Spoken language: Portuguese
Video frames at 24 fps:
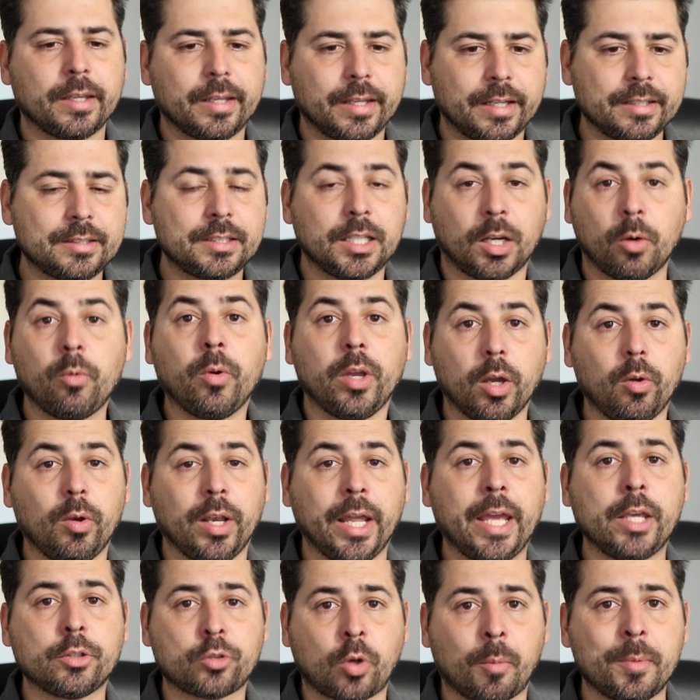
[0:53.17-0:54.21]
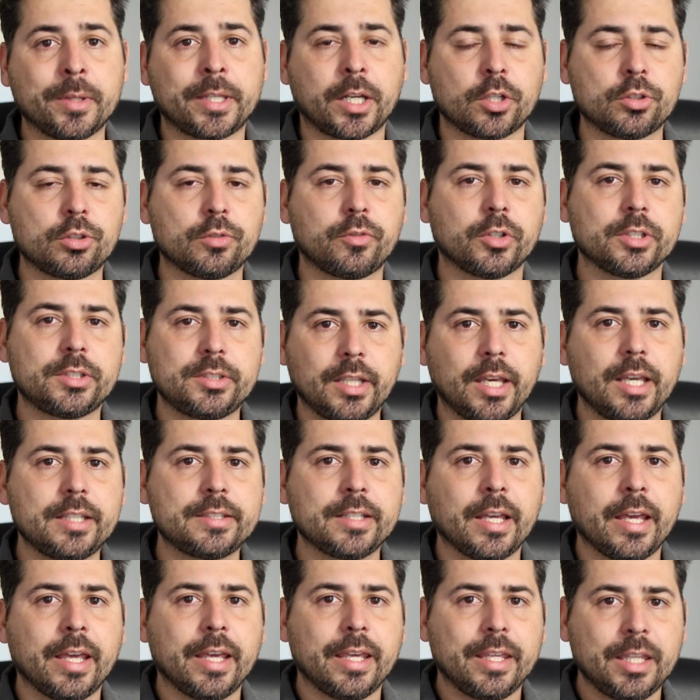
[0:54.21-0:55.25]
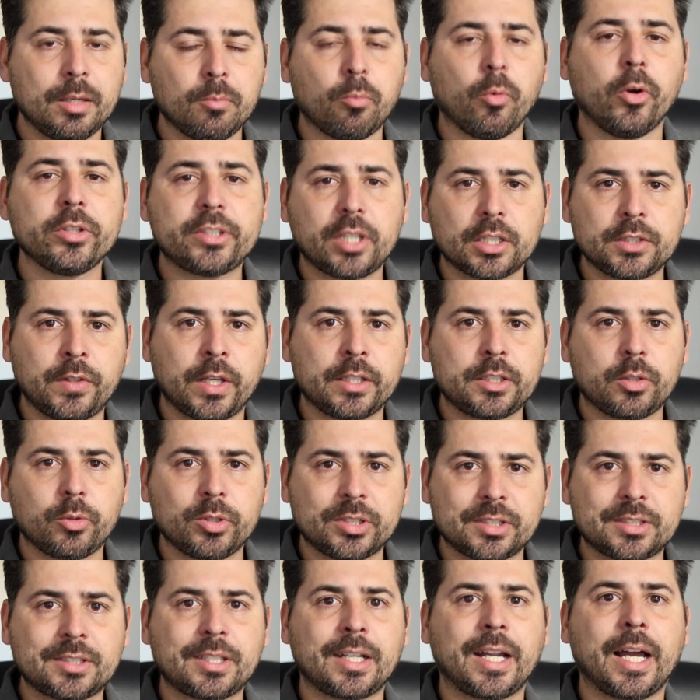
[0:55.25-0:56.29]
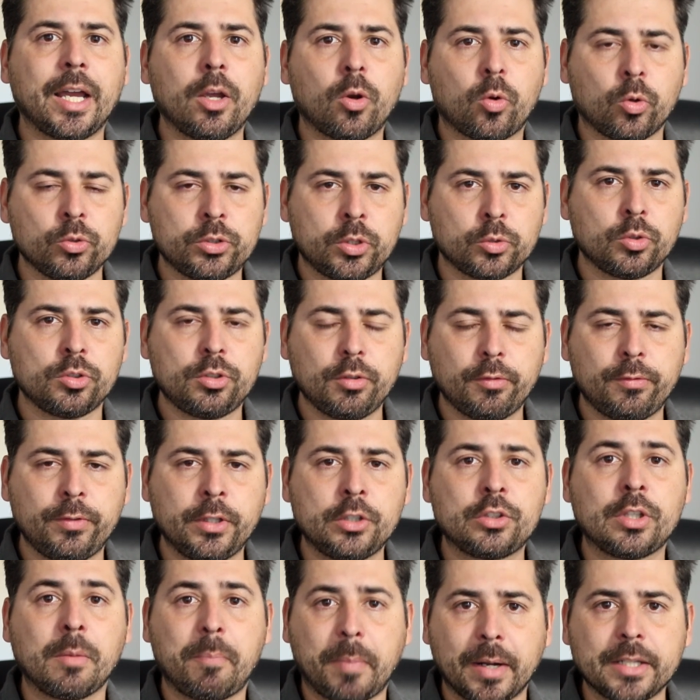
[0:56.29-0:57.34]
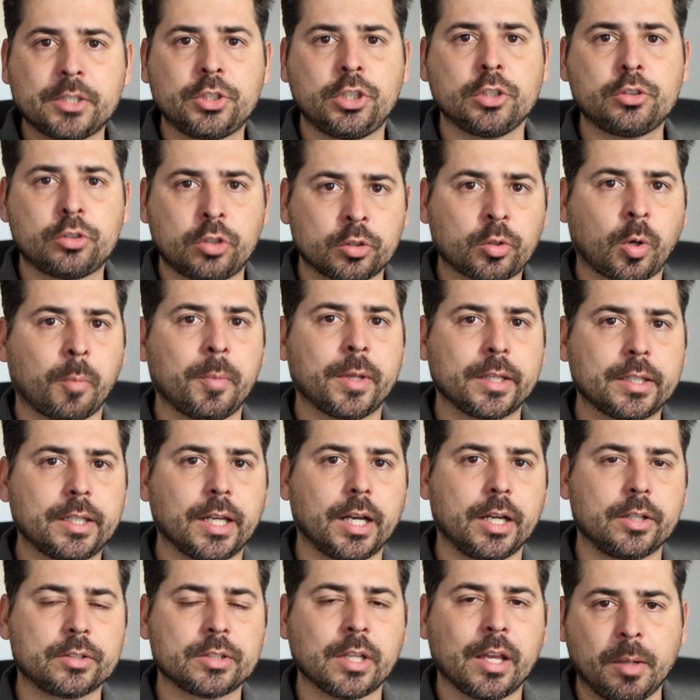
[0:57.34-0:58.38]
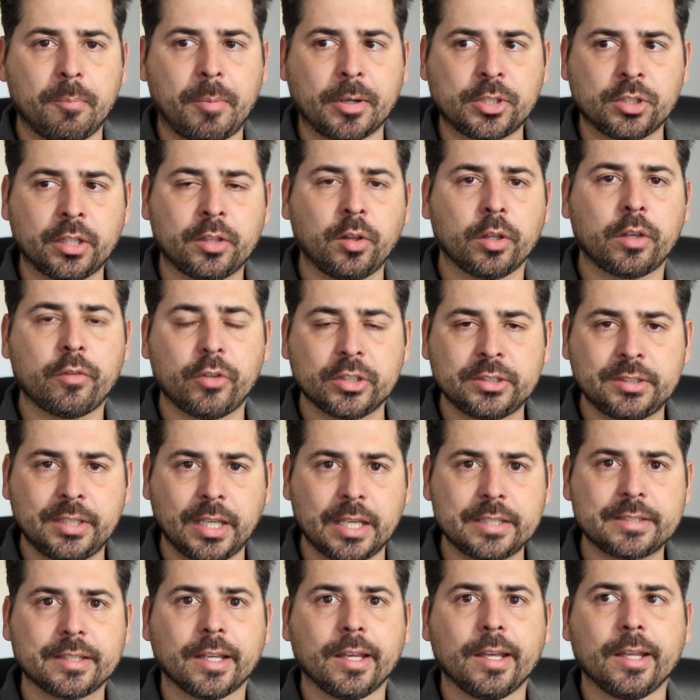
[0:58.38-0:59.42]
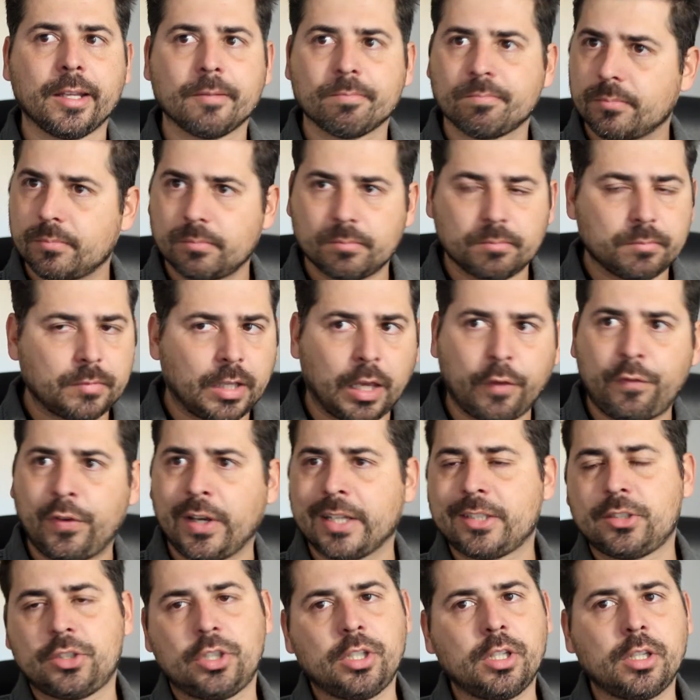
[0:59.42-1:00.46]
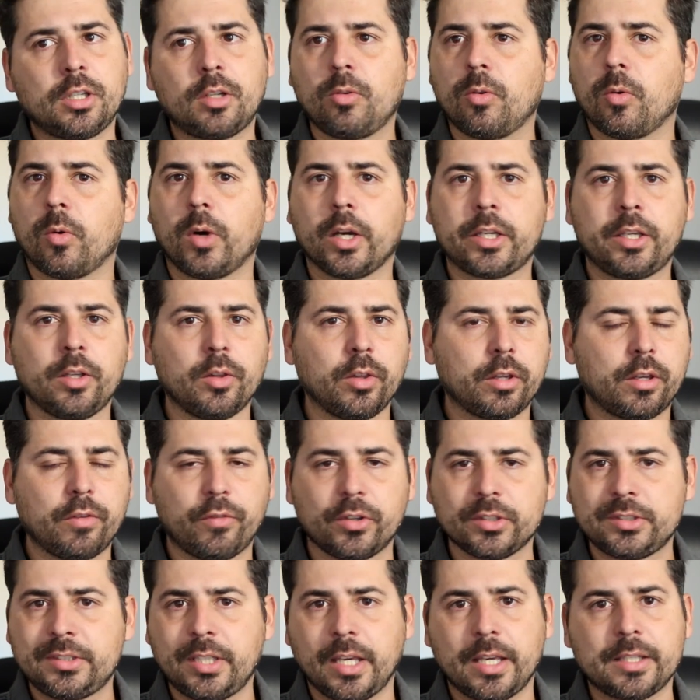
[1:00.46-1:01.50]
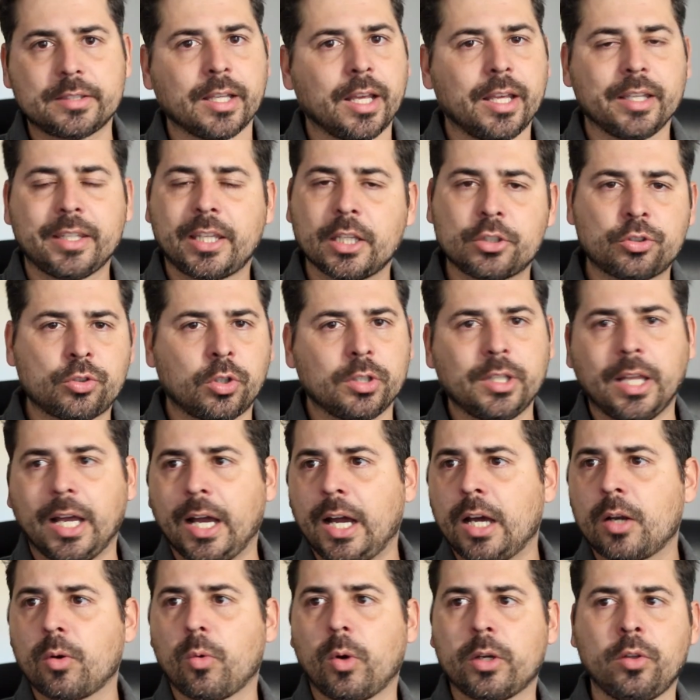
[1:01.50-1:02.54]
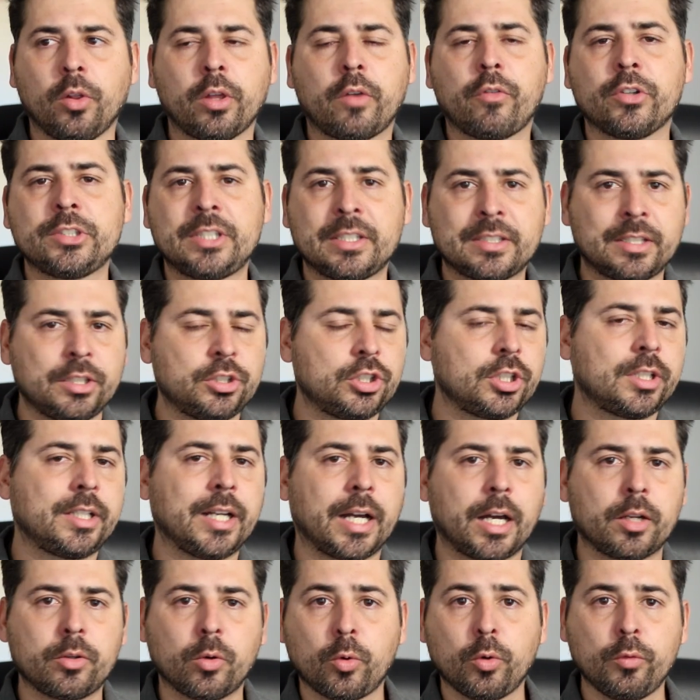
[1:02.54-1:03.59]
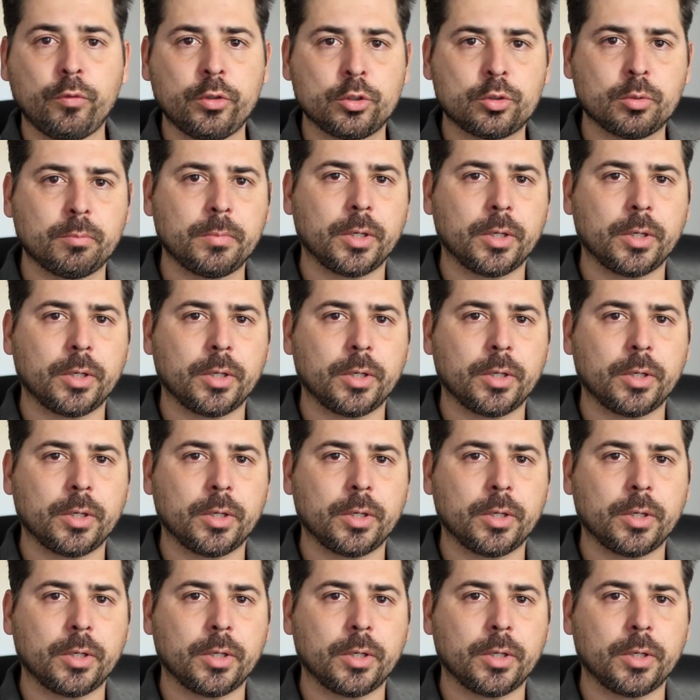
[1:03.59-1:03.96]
Então eu leio os comentários de vocês e muitas vezes eu extraio conteúdo de vídeos a partir dos seus comentários, a partir daquilo que vocês refletiram ou aquilo que vocês questionaram ou aquilo que vocês criticaram em algum vídeo